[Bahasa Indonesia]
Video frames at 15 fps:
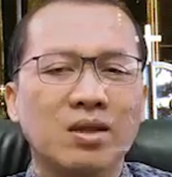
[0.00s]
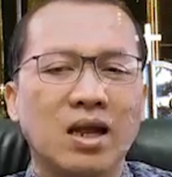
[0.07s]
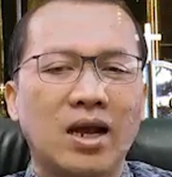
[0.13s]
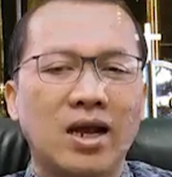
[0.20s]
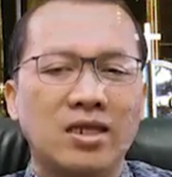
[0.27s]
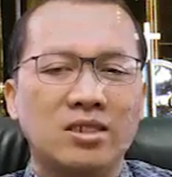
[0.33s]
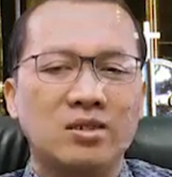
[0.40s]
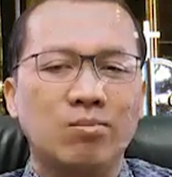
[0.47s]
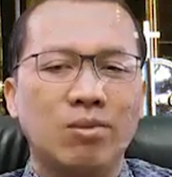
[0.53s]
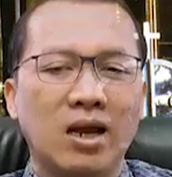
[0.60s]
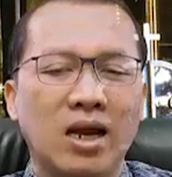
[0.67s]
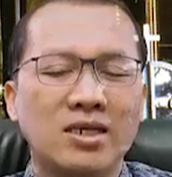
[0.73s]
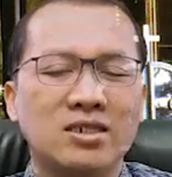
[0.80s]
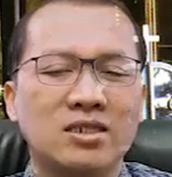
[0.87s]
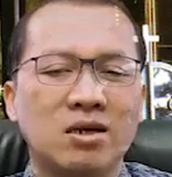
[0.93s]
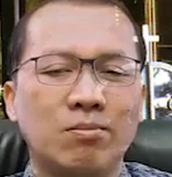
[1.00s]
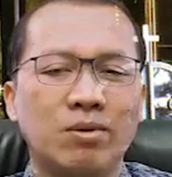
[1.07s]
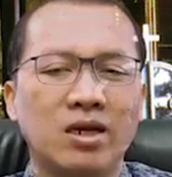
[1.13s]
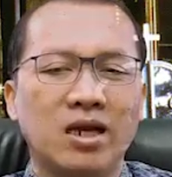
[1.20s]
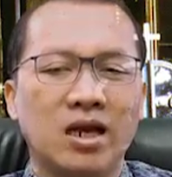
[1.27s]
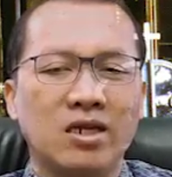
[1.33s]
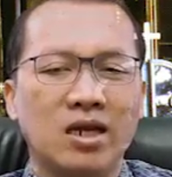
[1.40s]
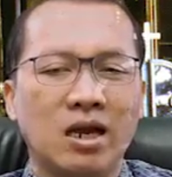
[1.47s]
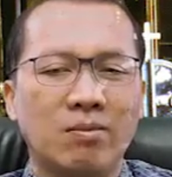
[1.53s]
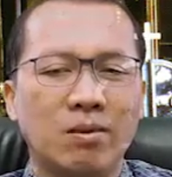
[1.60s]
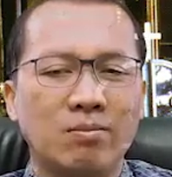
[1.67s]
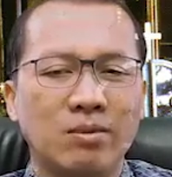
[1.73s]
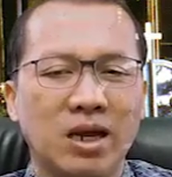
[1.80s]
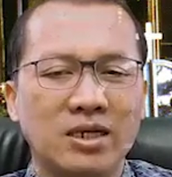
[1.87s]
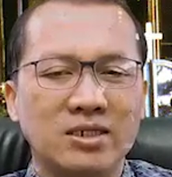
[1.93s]
ayat 11 sampai dengan
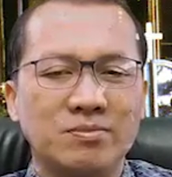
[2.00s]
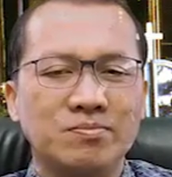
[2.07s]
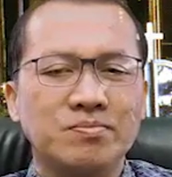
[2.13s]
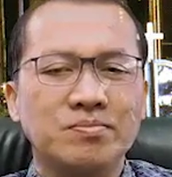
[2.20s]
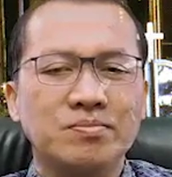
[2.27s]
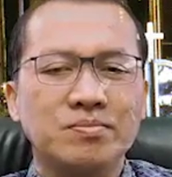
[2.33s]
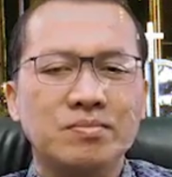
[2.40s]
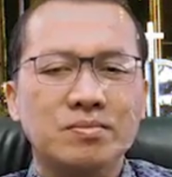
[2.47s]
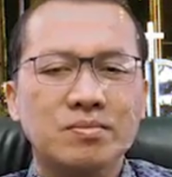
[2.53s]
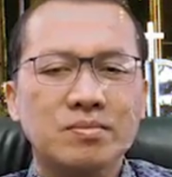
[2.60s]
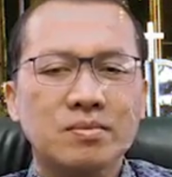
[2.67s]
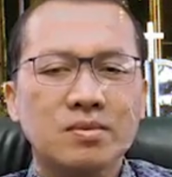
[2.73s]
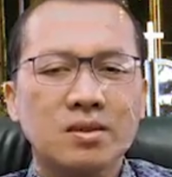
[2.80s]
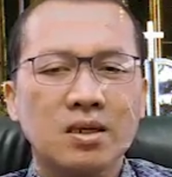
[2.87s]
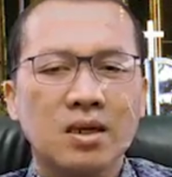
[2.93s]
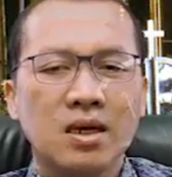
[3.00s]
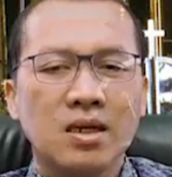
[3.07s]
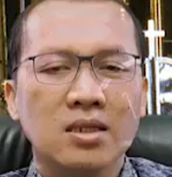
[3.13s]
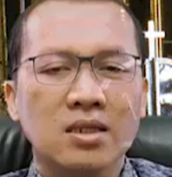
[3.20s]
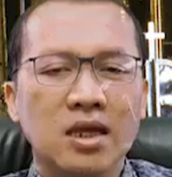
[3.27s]
18.